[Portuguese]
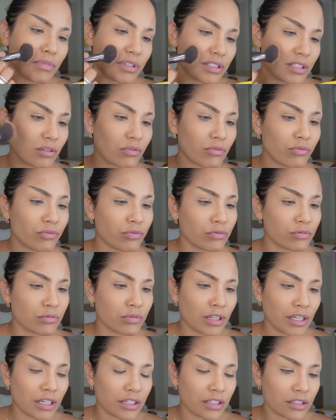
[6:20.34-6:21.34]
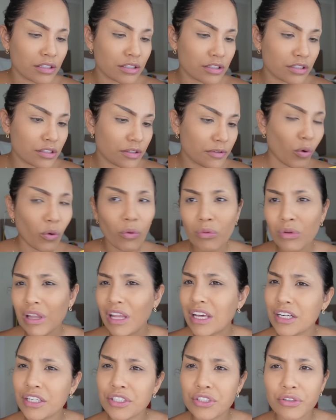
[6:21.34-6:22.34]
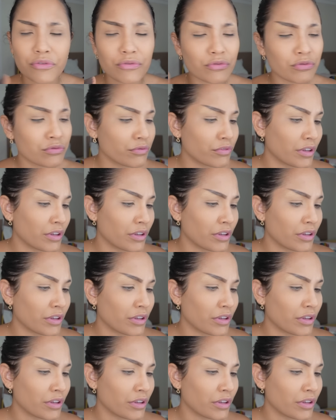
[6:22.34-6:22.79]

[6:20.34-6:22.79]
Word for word: mas é com fundo laranja. Ou um laranja com fundo